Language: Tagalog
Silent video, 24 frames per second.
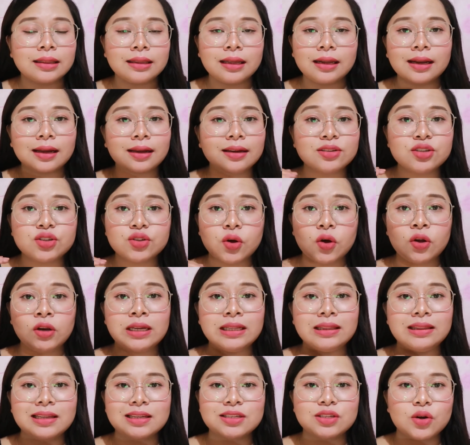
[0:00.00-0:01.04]
Talagang
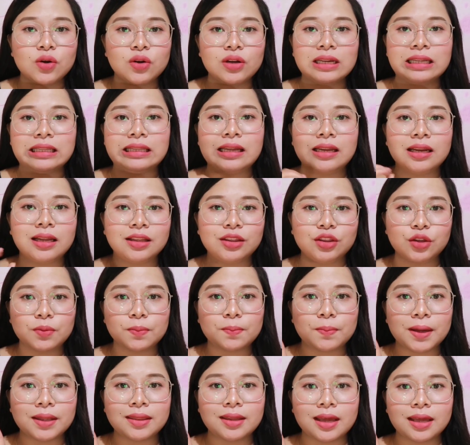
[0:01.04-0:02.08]
solid na solid na nandun
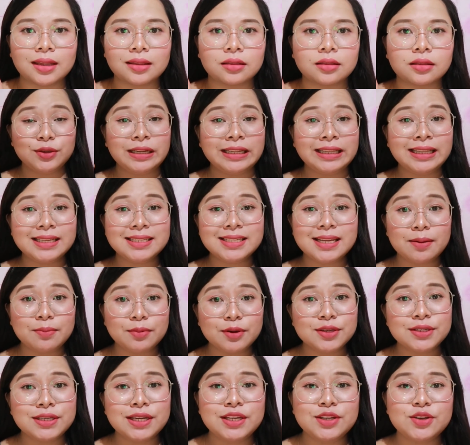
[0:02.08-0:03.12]
pa din. Talagang sabi
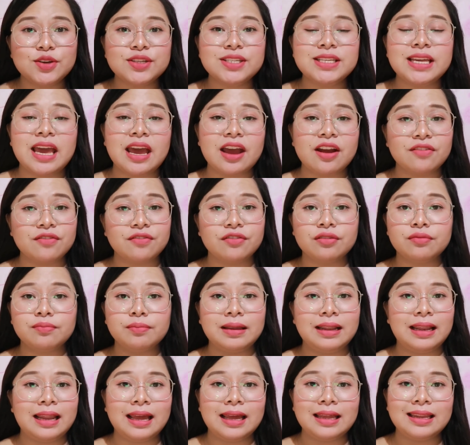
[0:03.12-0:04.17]
ko sa inyo, si Ever
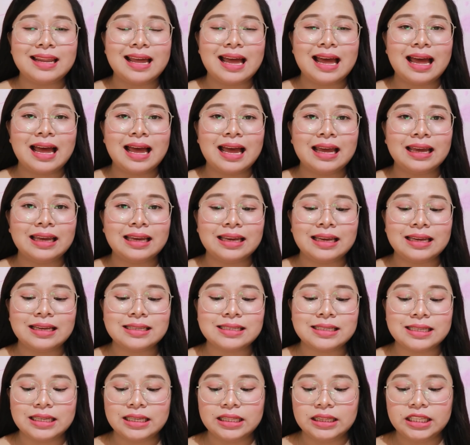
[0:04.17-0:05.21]
Belena is
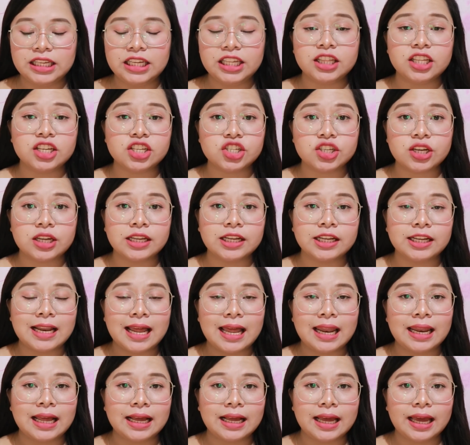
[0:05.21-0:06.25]
hindi na siya
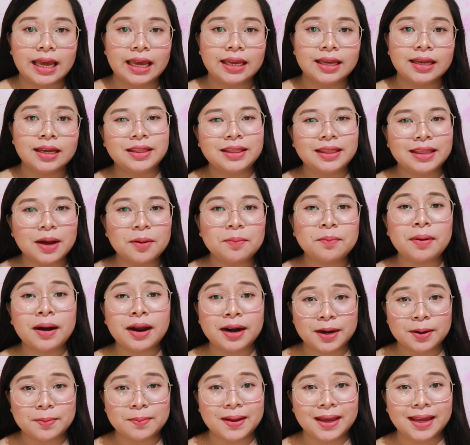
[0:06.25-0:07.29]
naglalagay ng
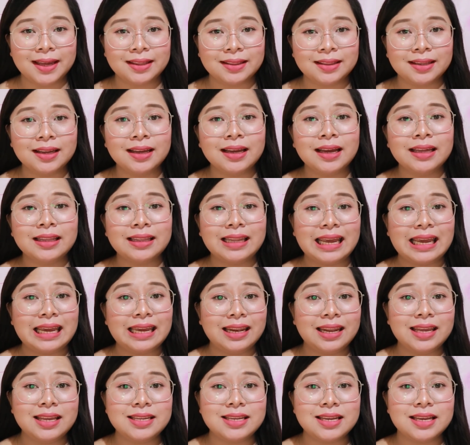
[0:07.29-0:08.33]
paraben na
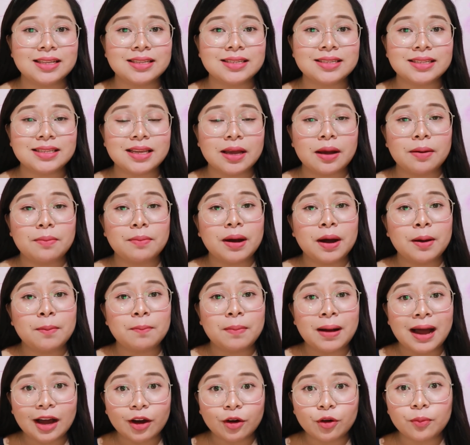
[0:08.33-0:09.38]
ingredients sa mga
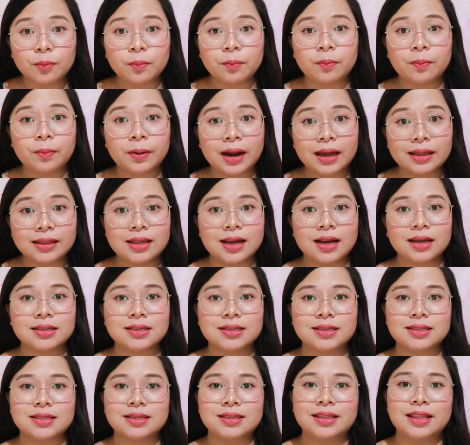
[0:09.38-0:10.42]
bagong
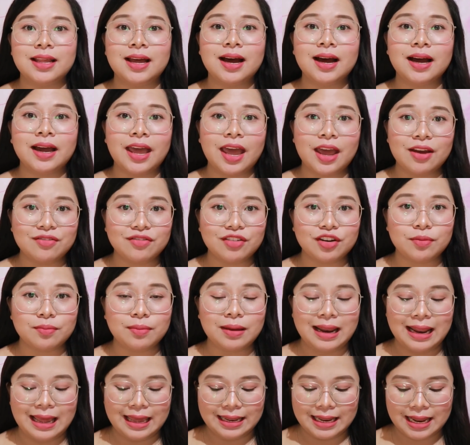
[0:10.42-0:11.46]
products ng Ever
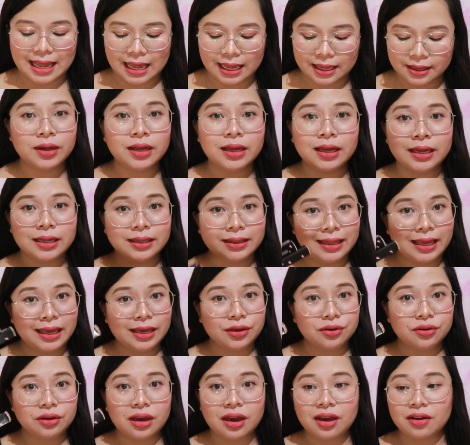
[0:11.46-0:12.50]
Belena
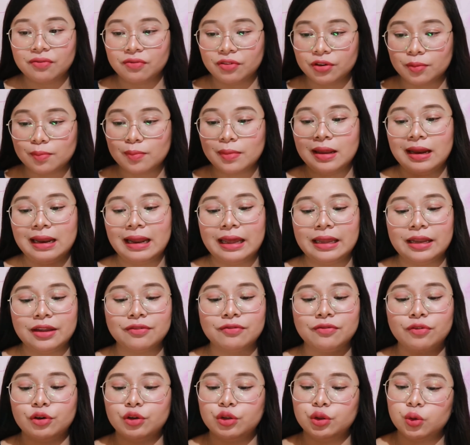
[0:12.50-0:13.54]
thank you ever Belena
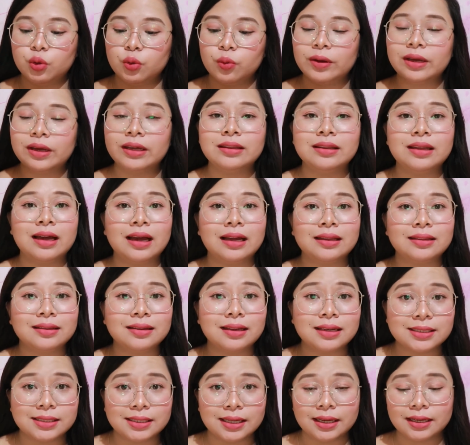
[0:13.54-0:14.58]
for doing that
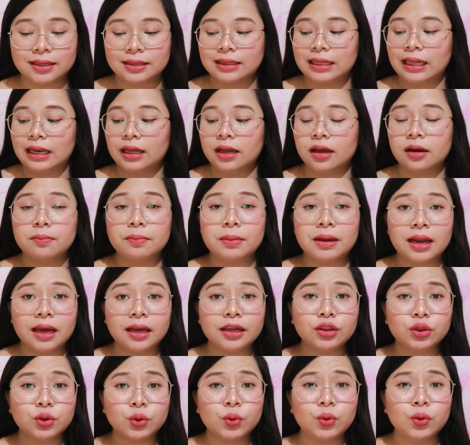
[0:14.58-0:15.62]
kasi talagang
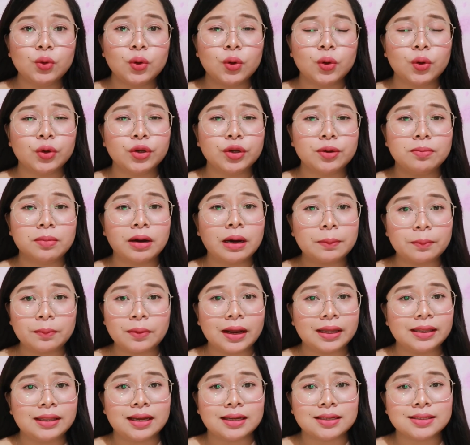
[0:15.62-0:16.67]
malaking tulong yung mga
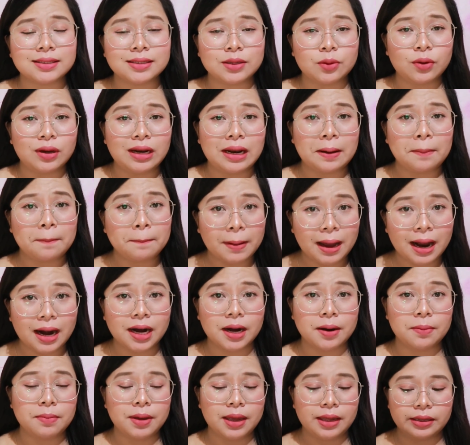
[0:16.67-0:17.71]
products na walang
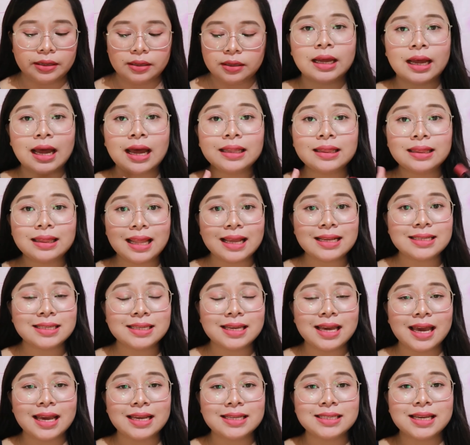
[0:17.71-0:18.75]
paraben. At last
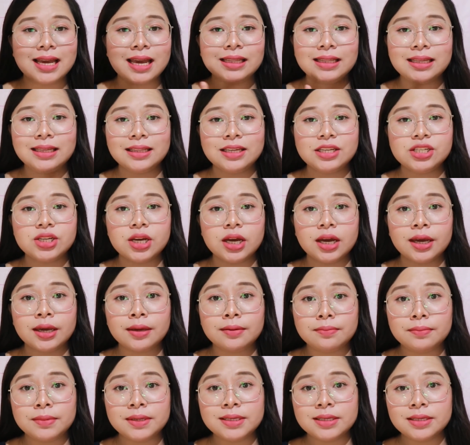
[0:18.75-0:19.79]
guys, kahit hindi siya
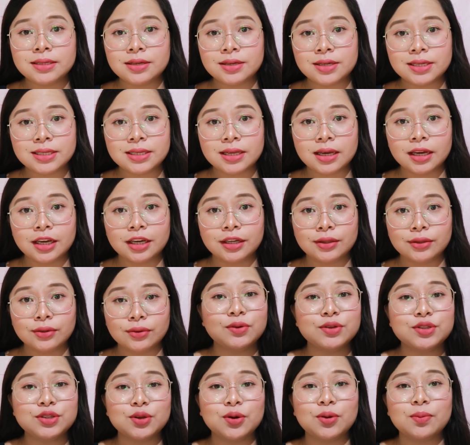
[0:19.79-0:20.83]
kay Miss Chris Aquino,
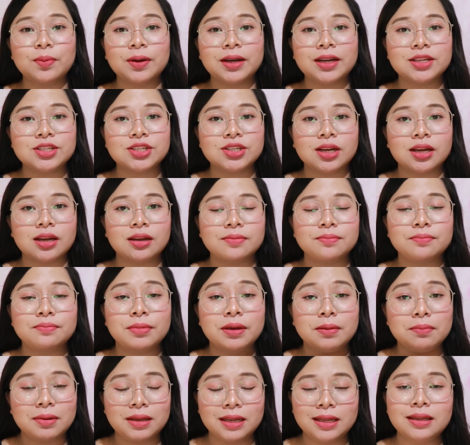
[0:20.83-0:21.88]
gusto ko pa rin siya.
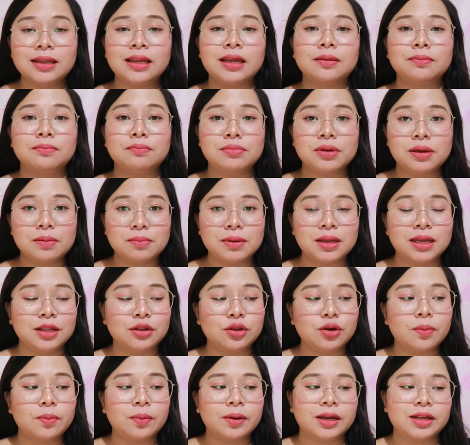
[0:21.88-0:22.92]
Bibilin at
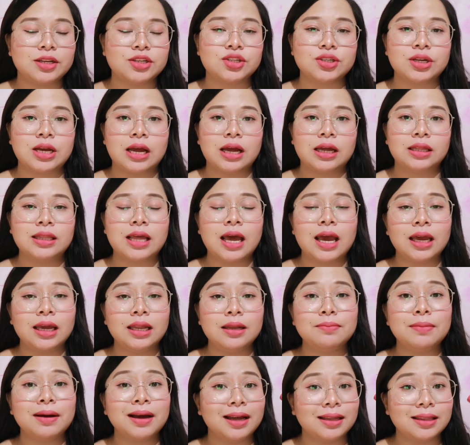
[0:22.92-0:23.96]
bibilin ko pa rin siya
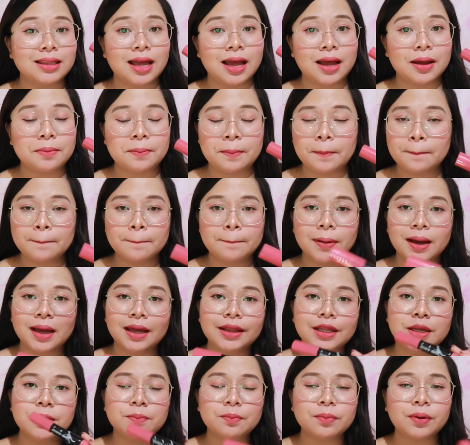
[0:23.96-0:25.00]
dahil maganda.
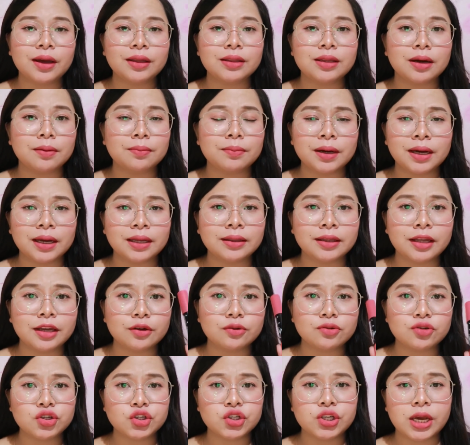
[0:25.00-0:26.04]
Maganda yung product, maganda
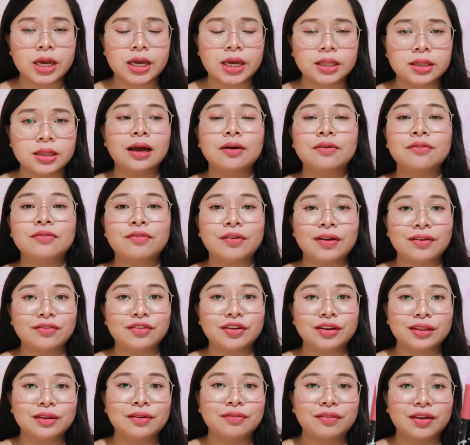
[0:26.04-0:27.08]
yung shade, ang
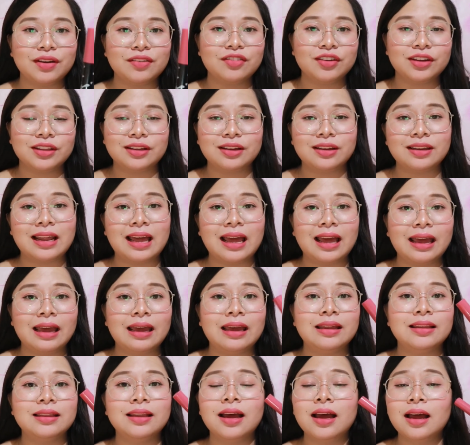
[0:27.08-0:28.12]
favorite na favorite ka na
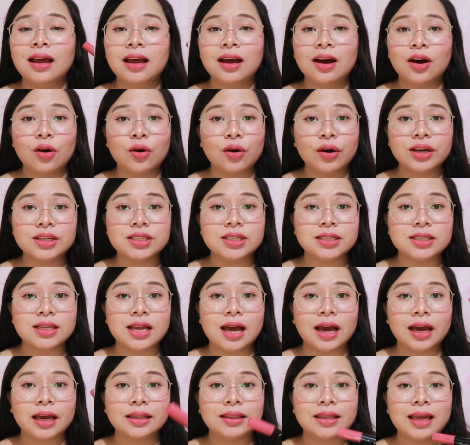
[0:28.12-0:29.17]
and okay siya sa
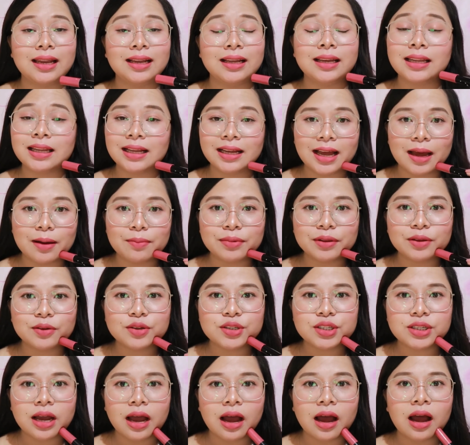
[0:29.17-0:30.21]
akin dahil ginagamit ko
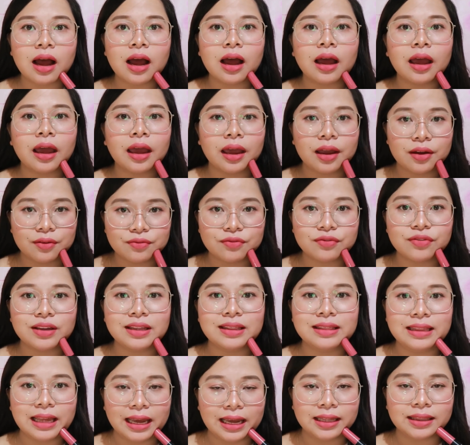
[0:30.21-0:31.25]
siya
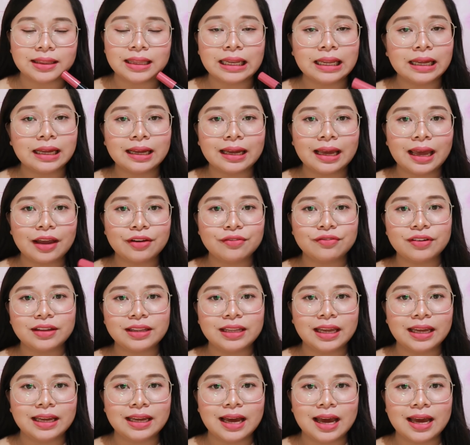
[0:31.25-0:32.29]
everyday, talagang
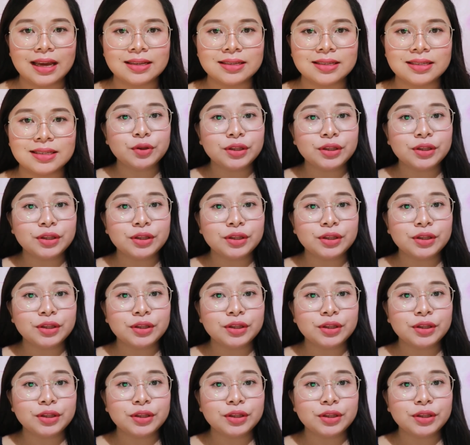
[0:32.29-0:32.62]
everyday guys.